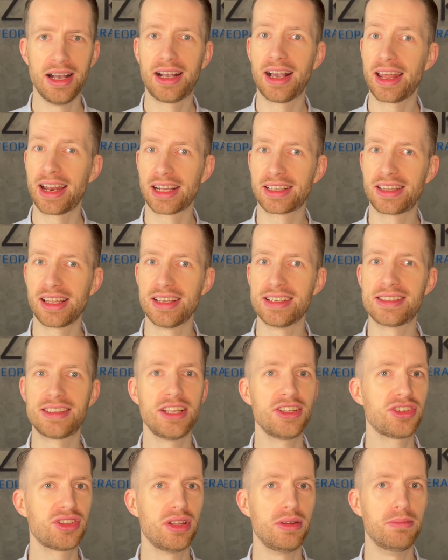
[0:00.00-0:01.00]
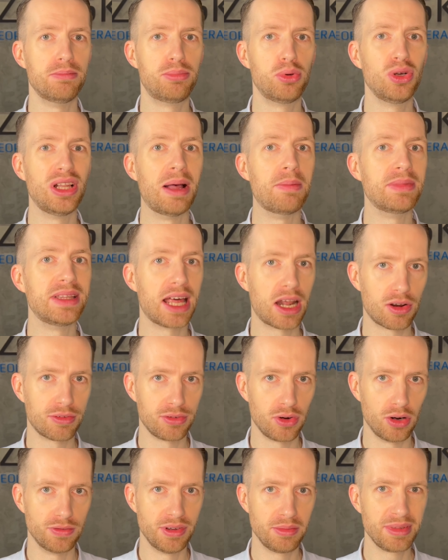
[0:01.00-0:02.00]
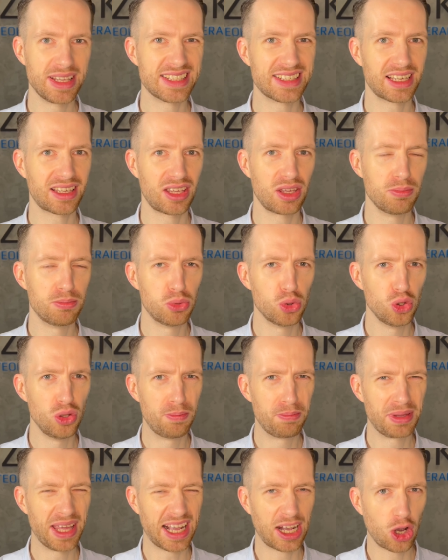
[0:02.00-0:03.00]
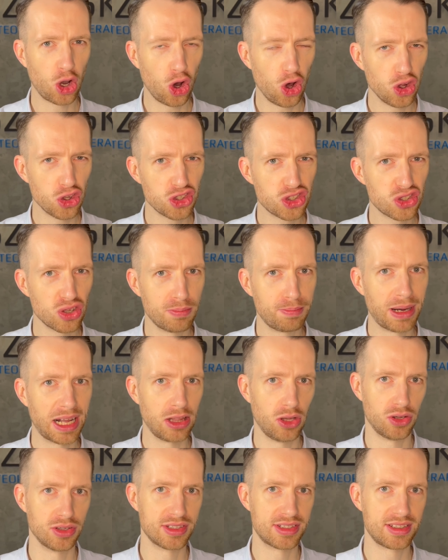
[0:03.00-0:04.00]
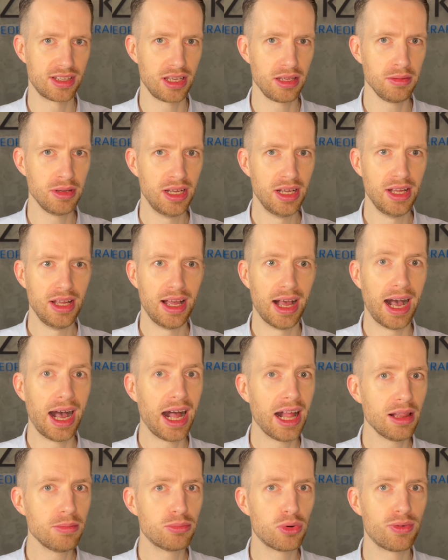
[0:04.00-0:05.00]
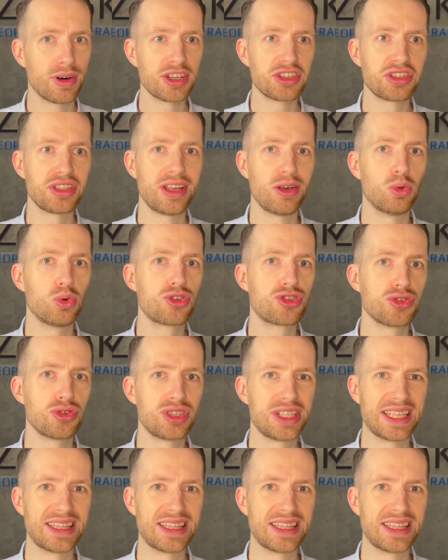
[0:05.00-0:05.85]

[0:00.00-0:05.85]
Charakterystycznym bólem nerwowym jest taki ból piekąco-palący albo właśnie uczucie